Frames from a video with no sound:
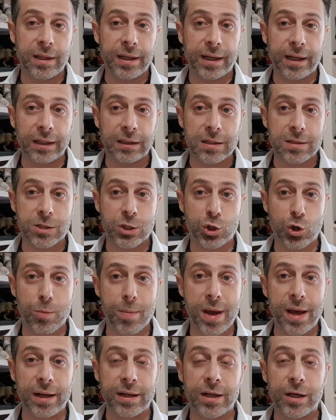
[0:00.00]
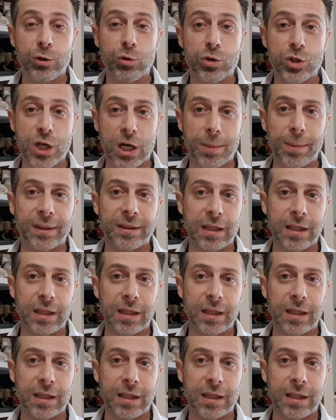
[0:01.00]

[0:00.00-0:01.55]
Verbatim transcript: The Greatest Showman Hugh Jackman